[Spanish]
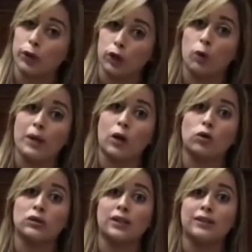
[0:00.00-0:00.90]
La
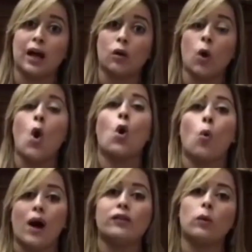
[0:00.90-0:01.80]
parlamentaria
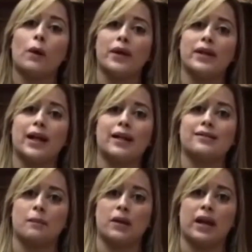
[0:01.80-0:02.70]
señaló que seguirán
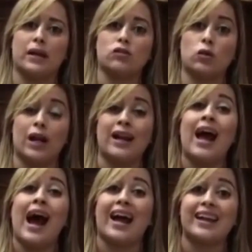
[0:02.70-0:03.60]
alzando la voz y
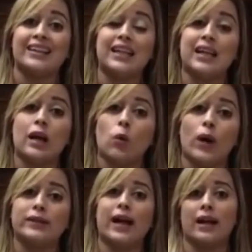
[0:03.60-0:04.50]
denunciando la
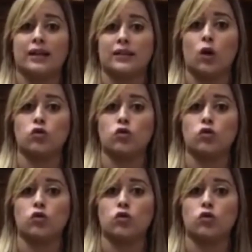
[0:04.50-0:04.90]
grave situación